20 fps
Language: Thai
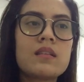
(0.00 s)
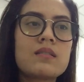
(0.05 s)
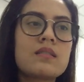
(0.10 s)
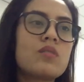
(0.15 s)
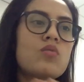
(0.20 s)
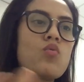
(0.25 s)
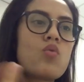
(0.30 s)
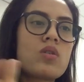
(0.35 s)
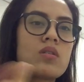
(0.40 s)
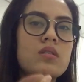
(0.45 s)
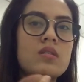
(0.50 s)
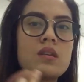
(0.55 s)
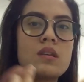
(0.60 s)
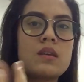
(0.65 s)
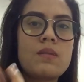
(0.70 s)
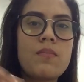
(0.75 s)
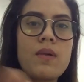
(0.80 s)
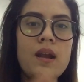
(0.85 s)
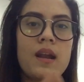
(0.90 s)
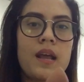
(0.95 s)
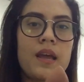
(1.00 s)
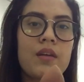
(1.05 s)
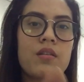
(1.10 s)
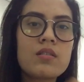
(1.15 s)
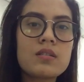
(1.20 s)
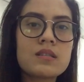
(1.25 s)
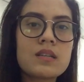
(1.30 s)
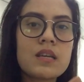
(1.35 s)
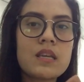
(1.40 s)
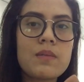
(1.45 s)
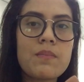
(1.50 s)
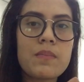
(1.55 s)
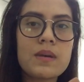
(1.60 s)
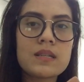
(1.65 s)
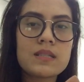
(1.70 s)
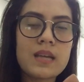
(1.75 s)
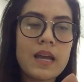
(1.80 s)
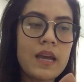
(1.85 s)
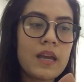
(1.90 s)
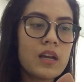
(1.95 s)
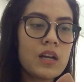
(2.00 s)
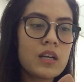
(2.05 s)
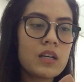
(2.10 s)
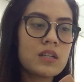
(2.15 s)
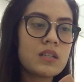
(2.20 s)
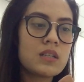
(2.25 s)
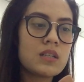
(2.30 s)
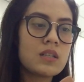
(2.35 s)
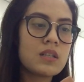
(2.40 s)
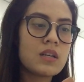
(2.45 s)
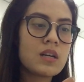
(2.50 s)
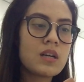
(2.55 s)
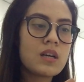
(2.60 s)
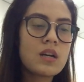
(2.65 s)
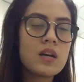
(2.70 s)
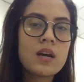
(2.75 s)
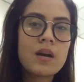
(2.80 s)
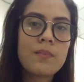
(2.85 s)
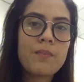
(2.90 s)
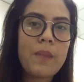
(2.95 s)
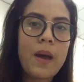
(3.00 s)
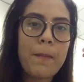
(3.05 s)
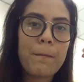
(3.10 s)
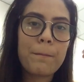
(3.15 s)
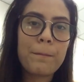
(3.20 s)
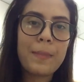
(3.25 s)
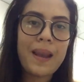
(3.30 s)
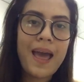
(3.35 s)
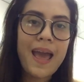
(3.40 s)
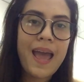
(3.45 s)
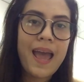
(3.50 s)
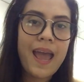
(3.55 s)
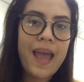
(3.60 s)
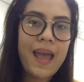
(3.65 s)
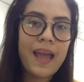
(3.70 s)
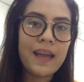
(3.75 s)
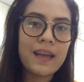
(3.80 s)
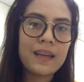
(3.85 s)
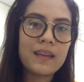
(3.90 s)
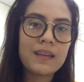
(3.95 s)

สะดวกหยิบอันไหนก็จะหยิบมาใช้ก็คือแบบแปลง